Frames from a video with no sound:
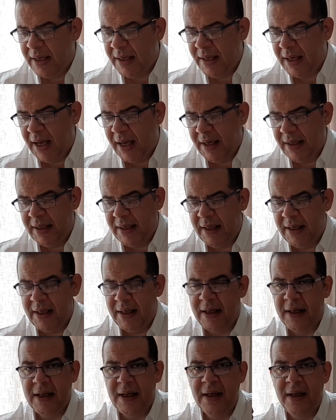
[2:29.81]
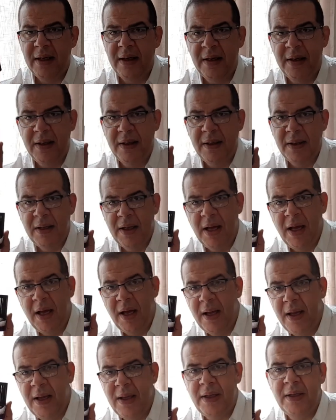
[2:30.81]
يعني آه،
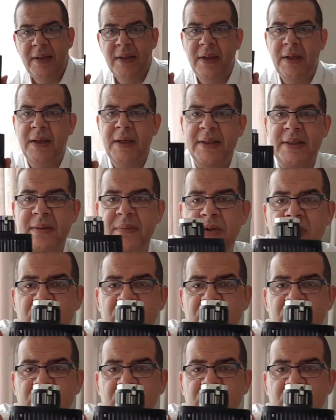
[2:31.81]
آه، اذا